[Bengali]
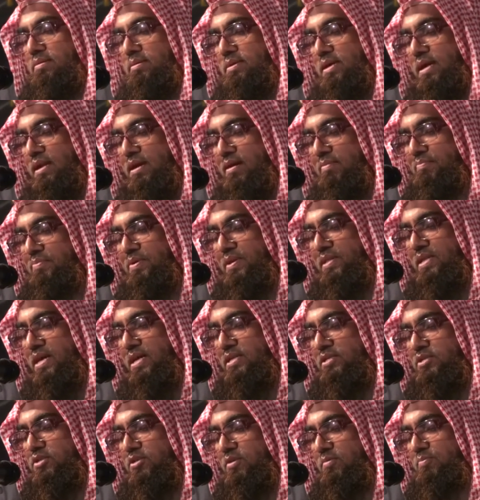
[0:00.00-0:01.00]
যারা
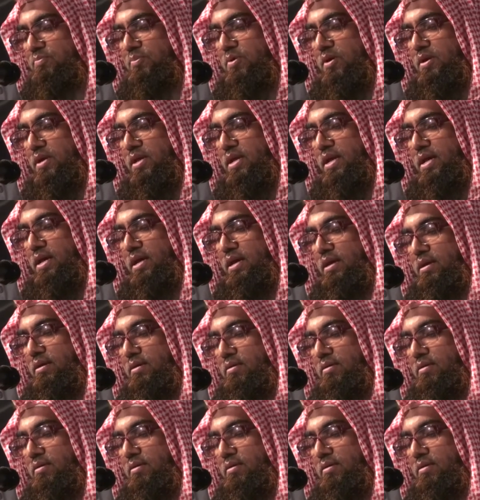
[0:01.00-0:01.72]
বেদাত সম্পর্কে